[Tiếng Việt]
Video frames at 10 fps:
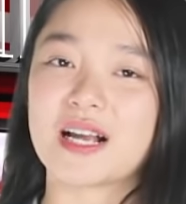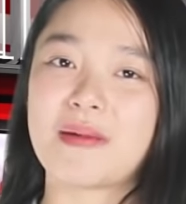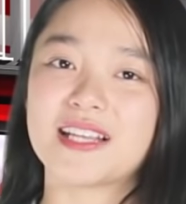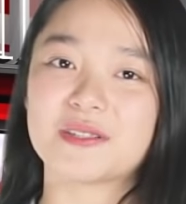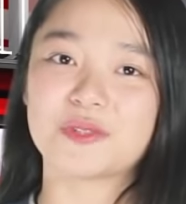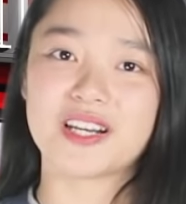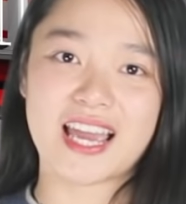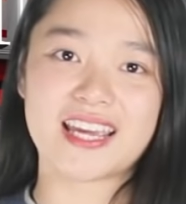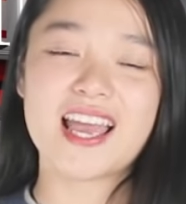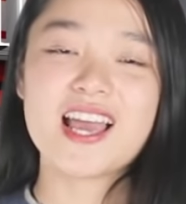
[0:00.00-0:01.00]
đến các bạn trong tuần
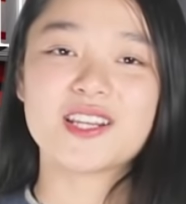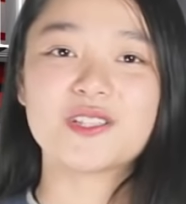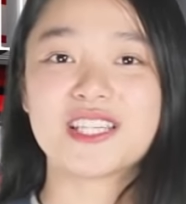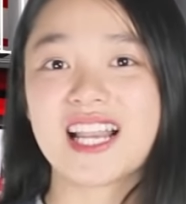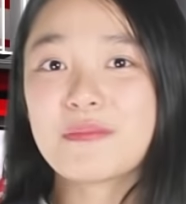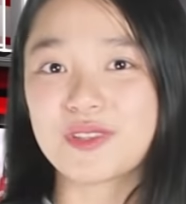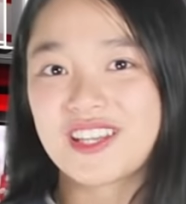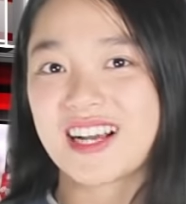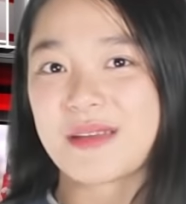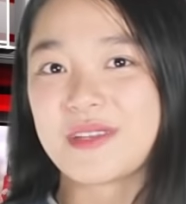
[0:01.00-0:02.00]
này đó chính là một
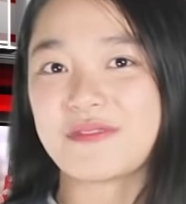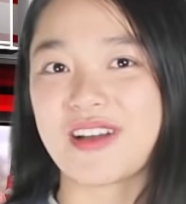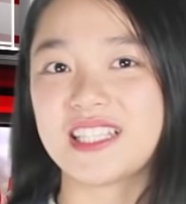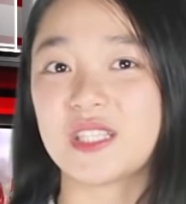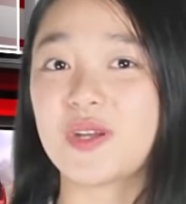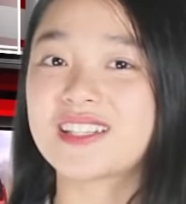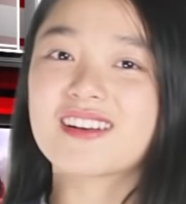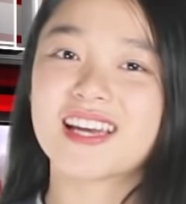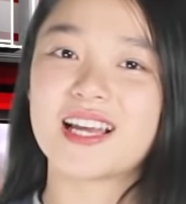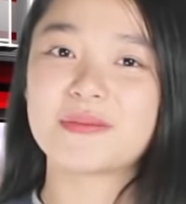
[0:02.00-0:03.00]
tựa game nhập vai chiến thuật
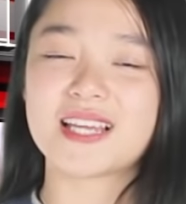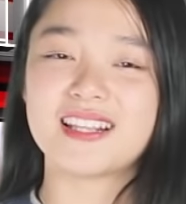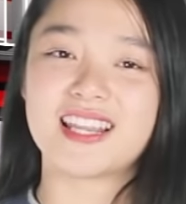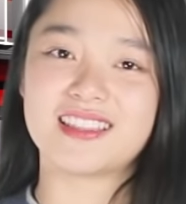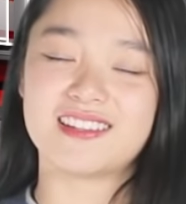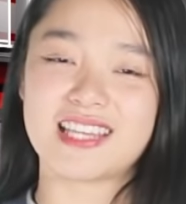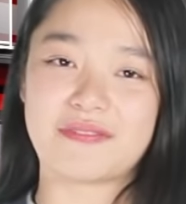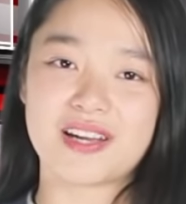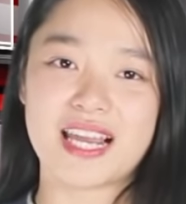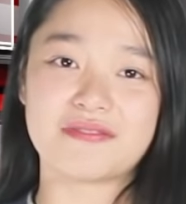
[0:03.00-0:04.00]
cực kỳ hấp dẫn đến từ nhà
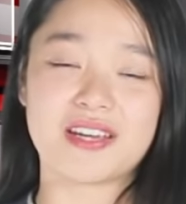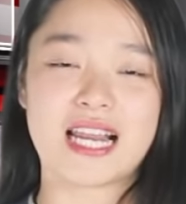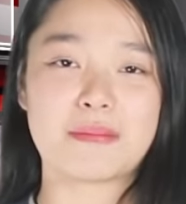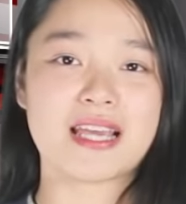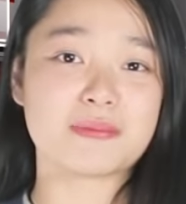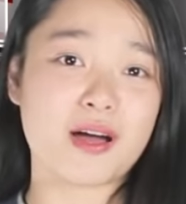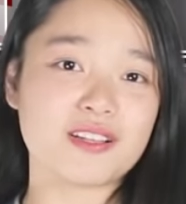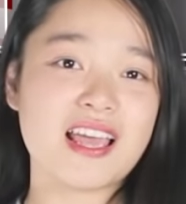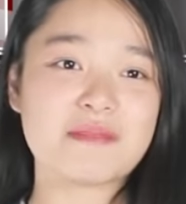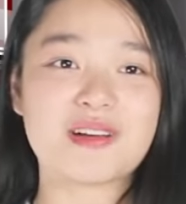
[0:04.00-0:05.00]
phát hành Việt Nam Esport
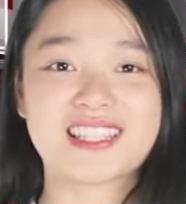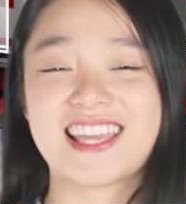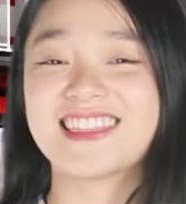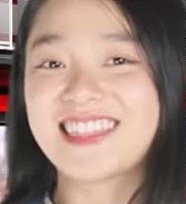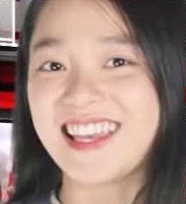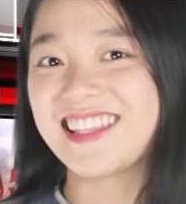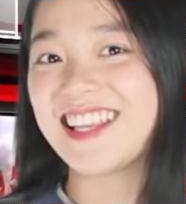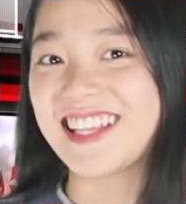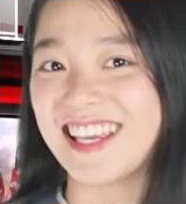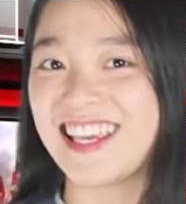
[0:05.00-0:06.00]
mang tên Tây
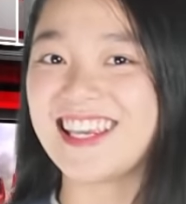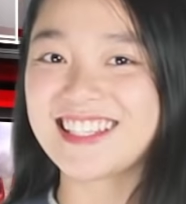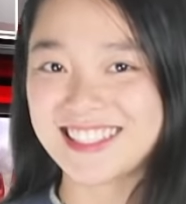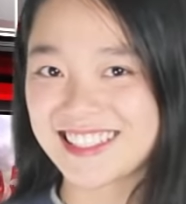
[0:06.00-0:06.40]
Thiên Ký.